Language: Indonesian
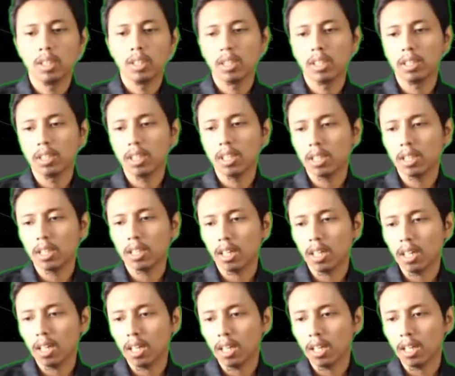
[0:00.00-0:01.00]
Dan ini
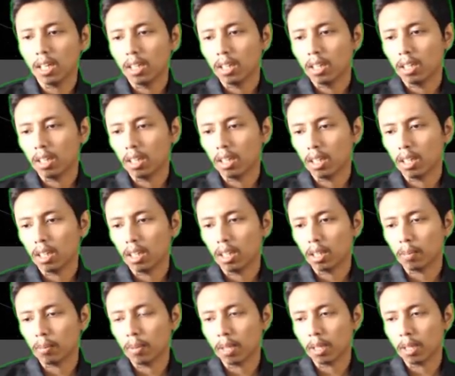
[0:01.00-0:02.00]
adalah
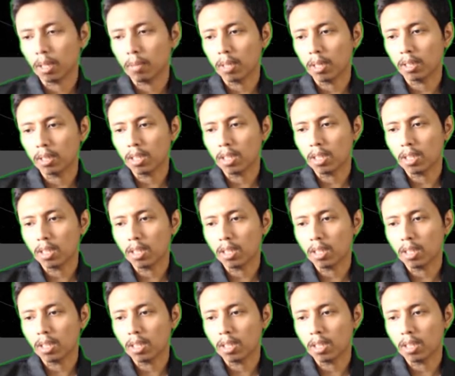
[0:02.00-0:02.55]
uh, bagaimana